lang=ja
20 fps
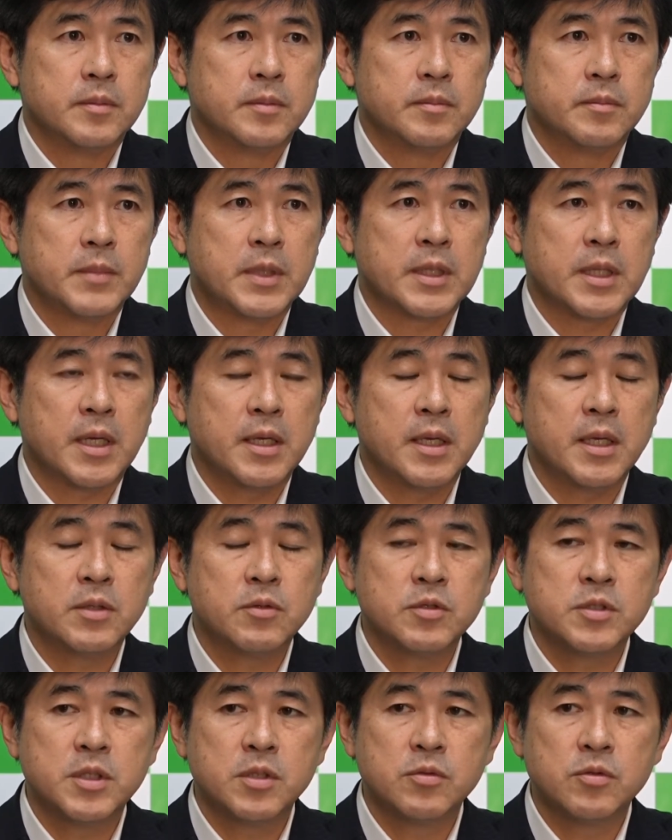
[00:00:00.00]
まあ、対案
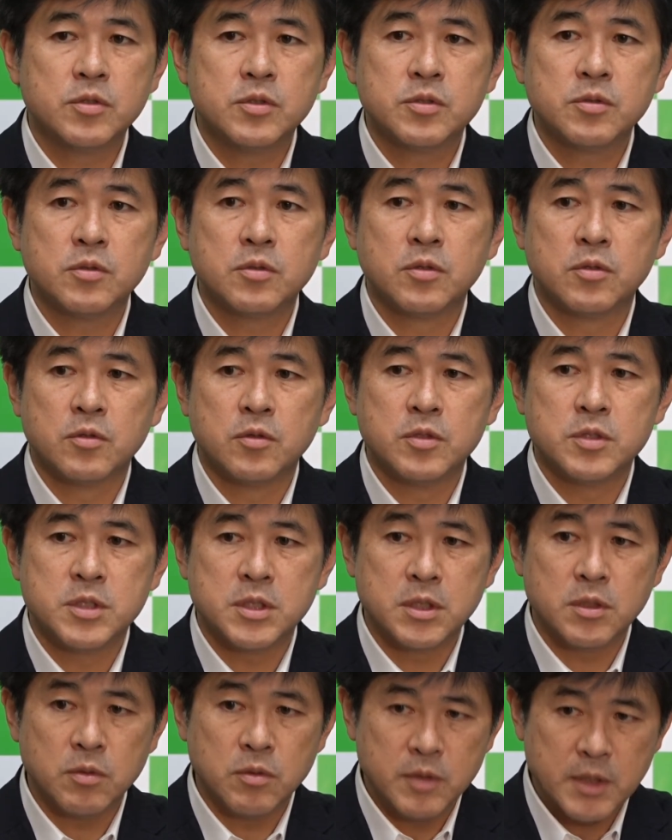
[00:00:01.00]
として同一労働同一
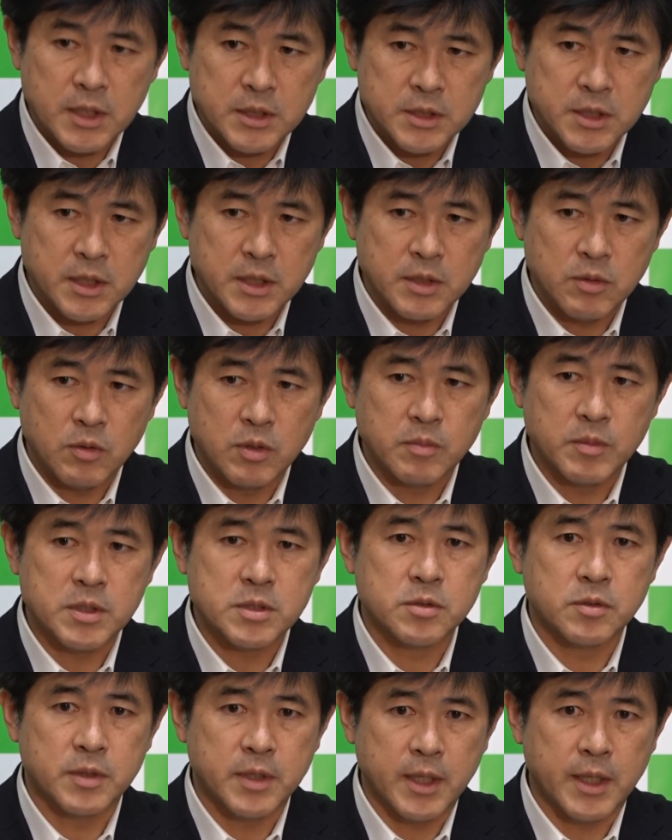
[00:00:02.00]
賃金法を出しておりま
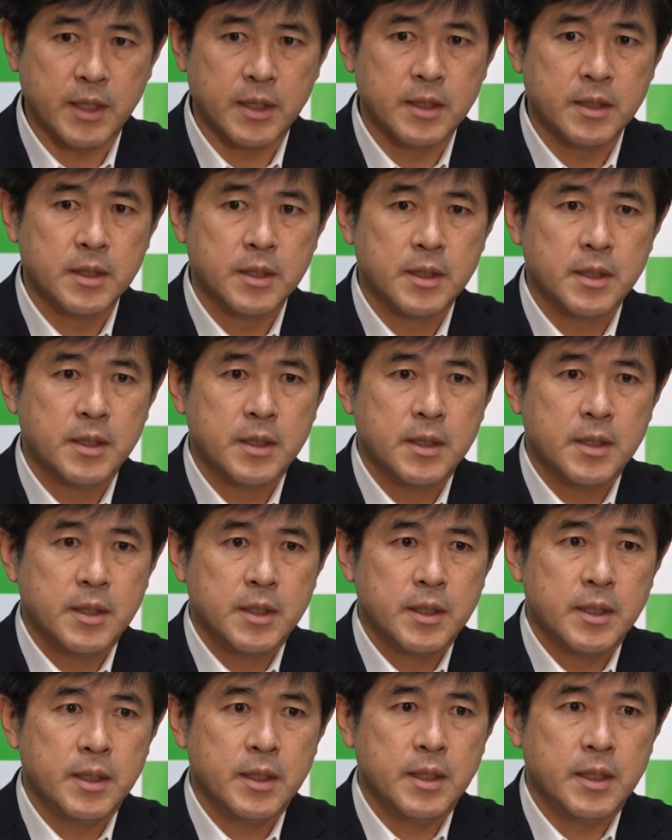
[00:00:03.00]
すので、
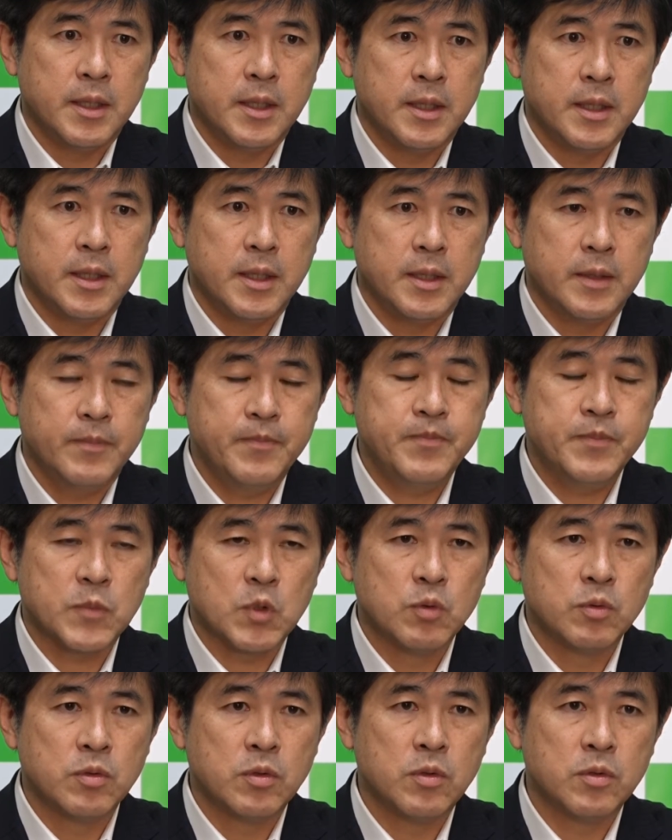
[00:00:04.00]
えー、
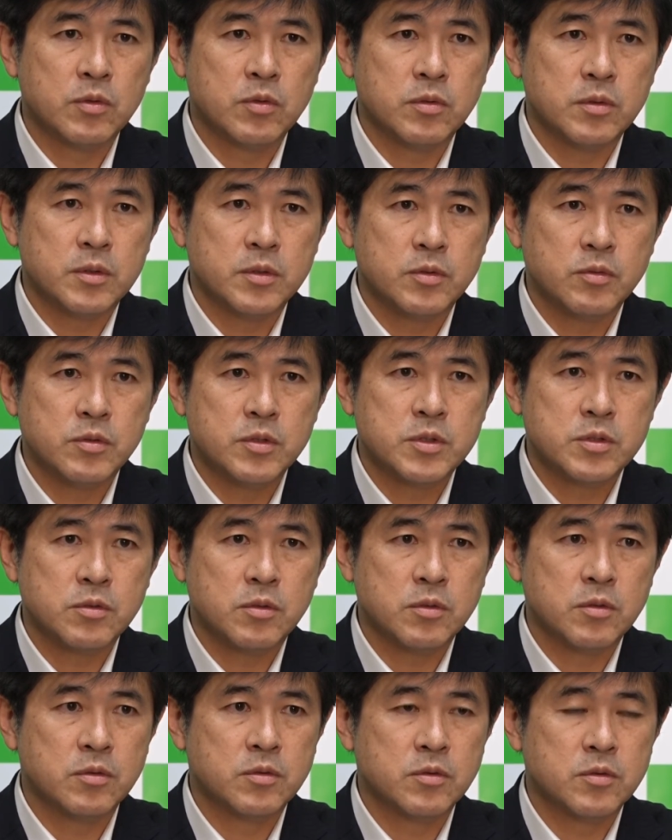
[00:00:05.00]
この同一
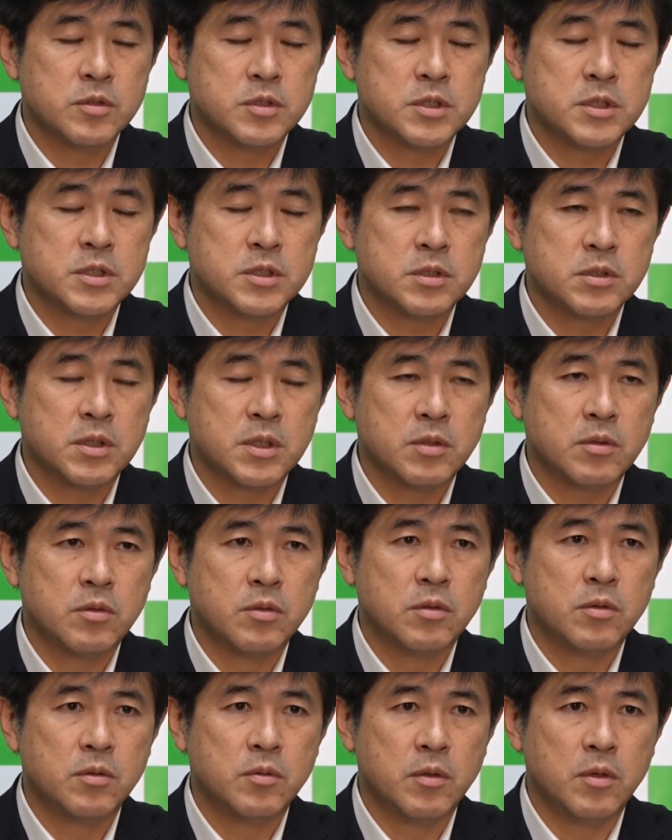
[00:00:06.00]
労働同一賃金
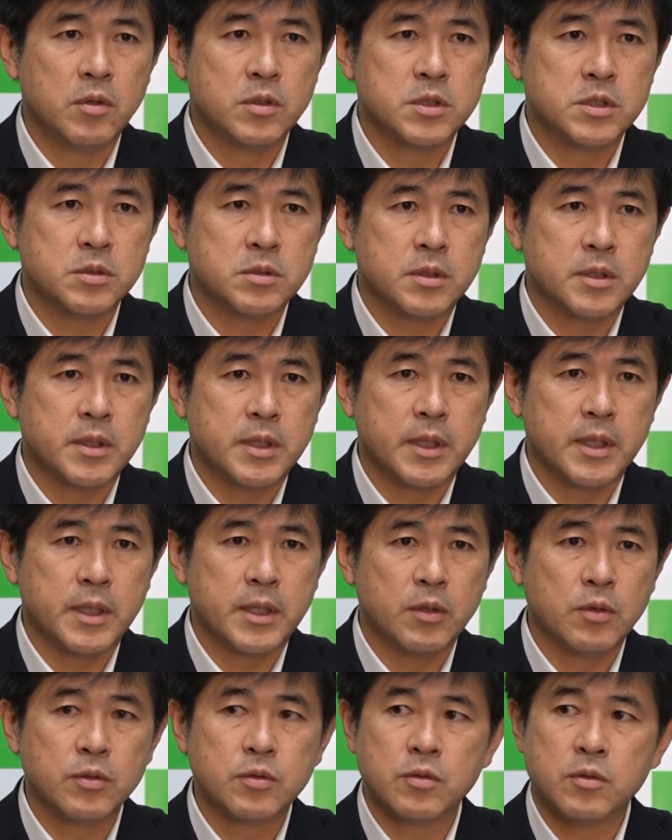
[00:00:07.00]
法を、
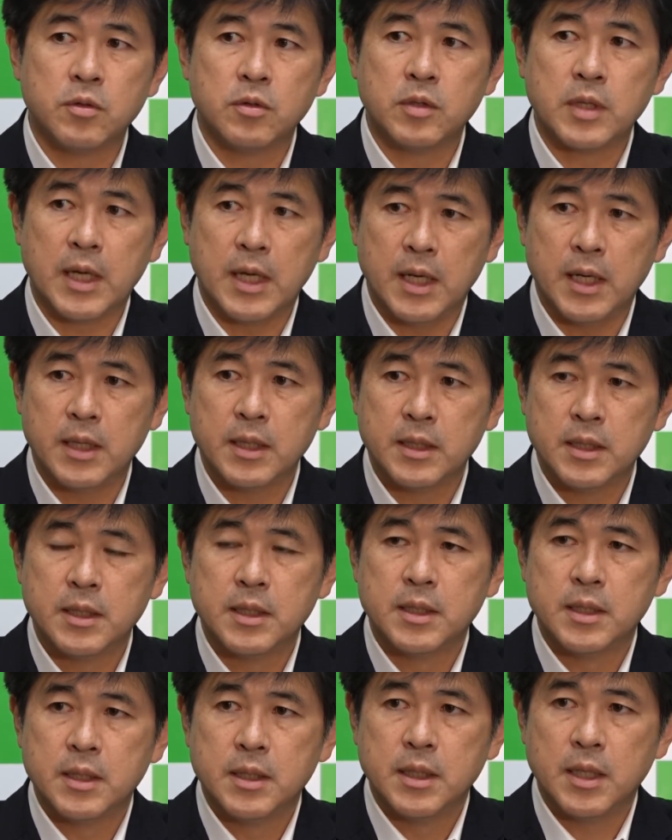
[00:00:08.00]
えー、与党が、
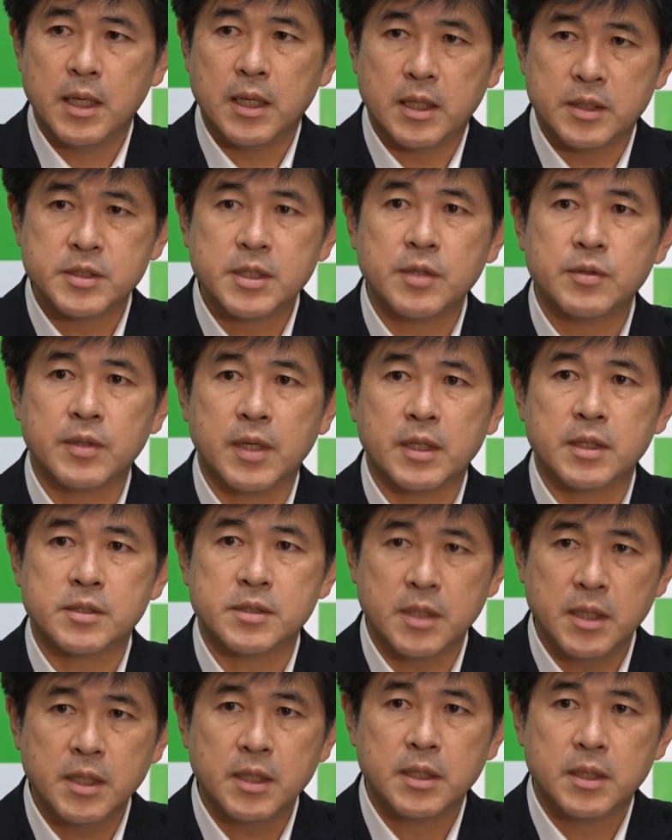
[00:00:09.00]
あ政府がで
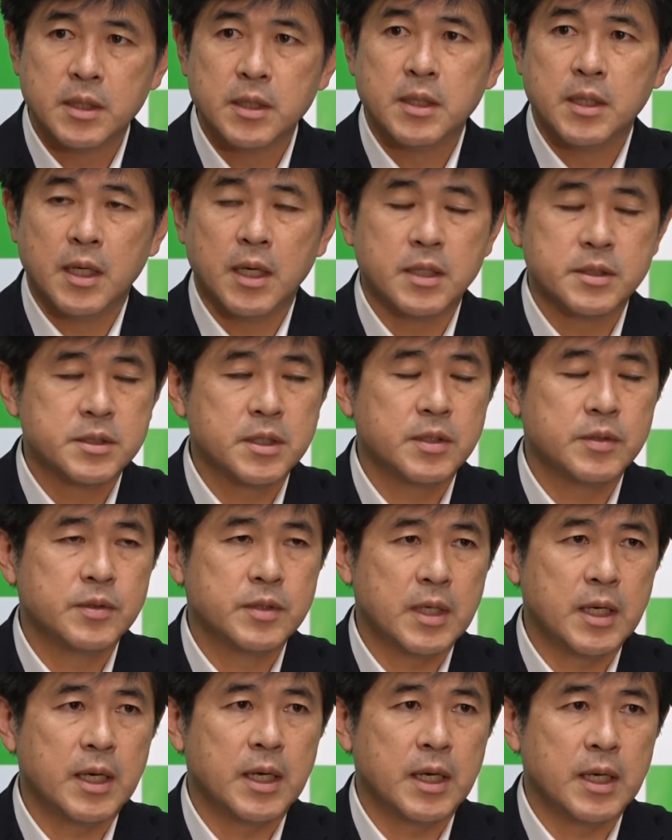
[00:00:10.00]
すね、政
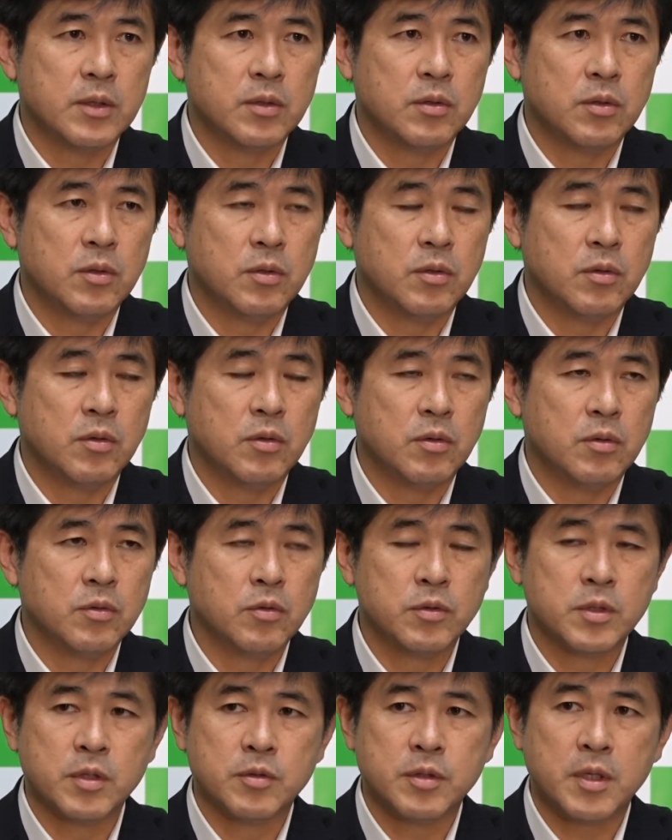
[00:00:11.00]
府があの
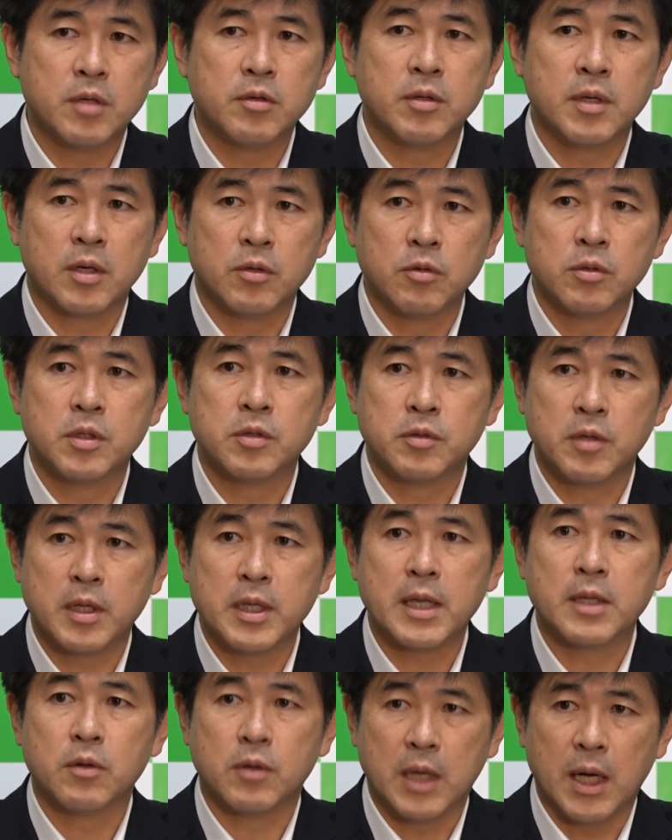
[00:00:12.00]
飲んでくれるのか飲んでくれ
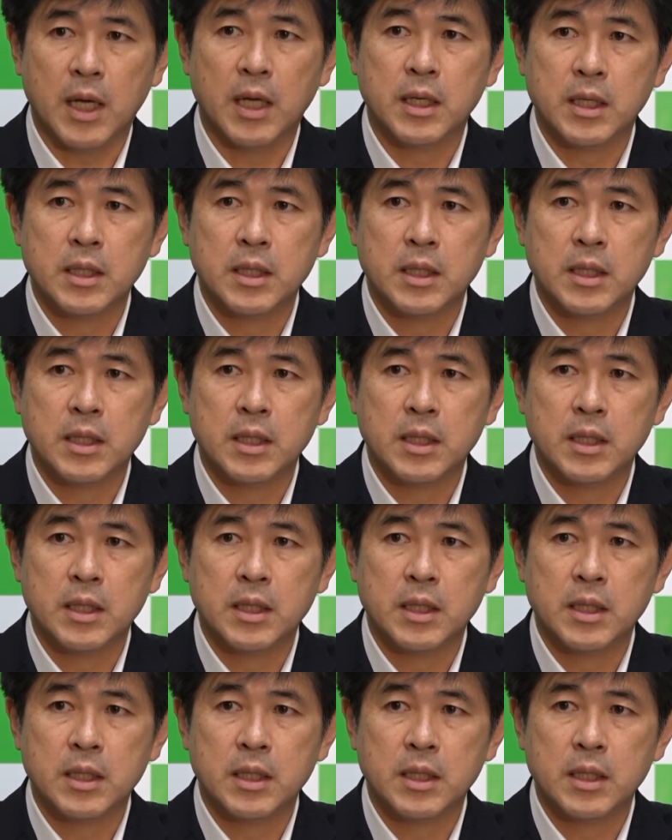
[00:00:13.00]
ないのか、